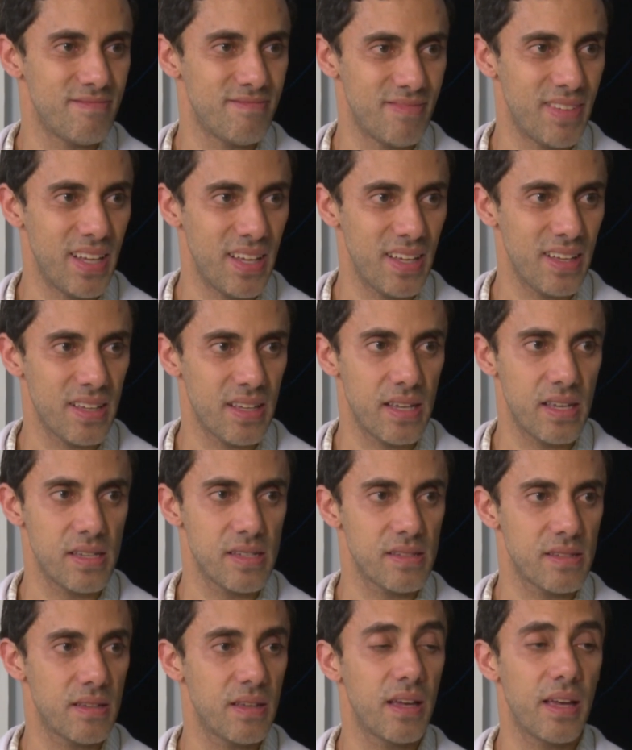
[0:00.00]
Né? Ainda
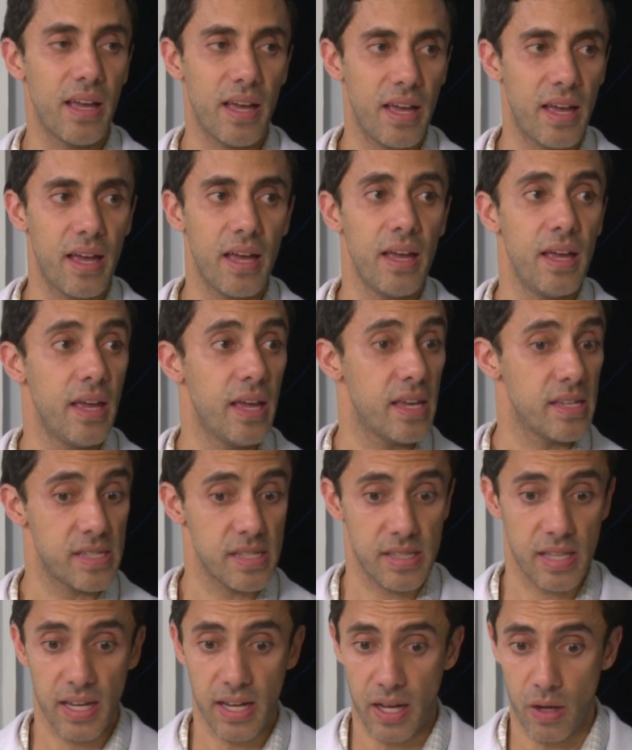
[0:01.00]
bem. Né? É,
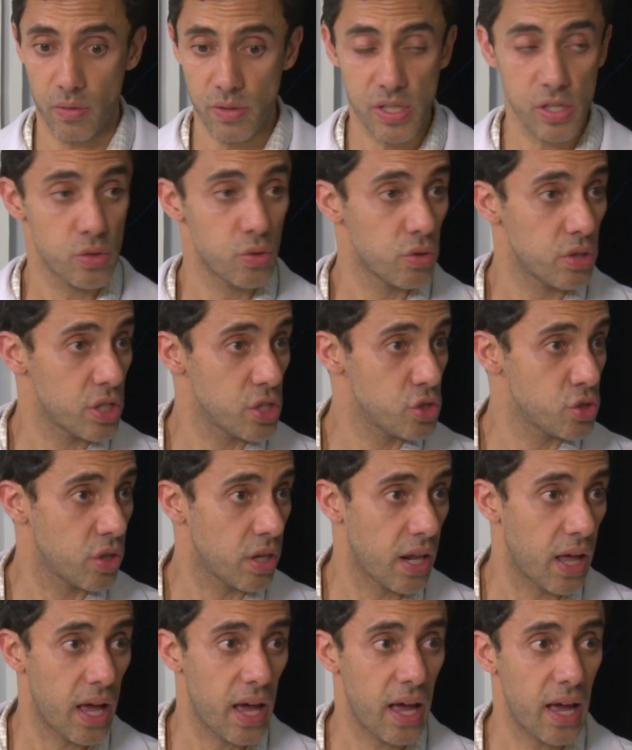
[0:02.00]
existem causas
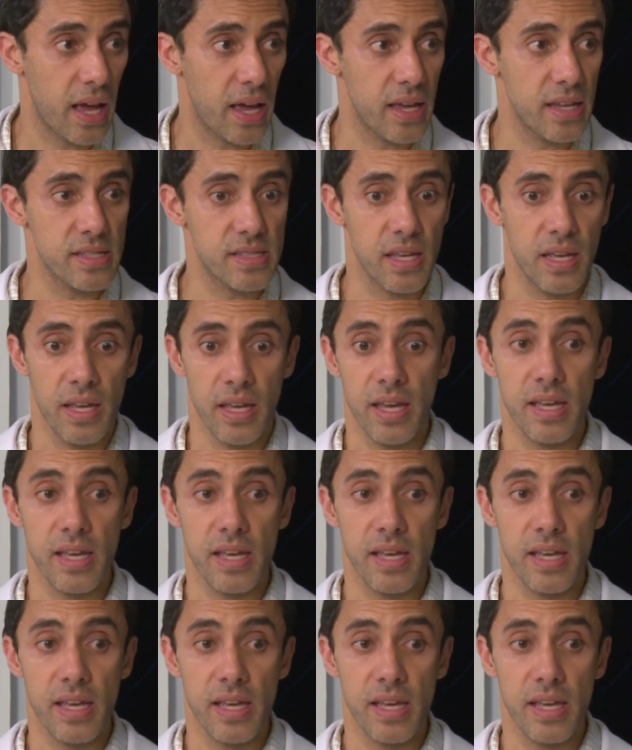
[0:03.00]
nutricionais,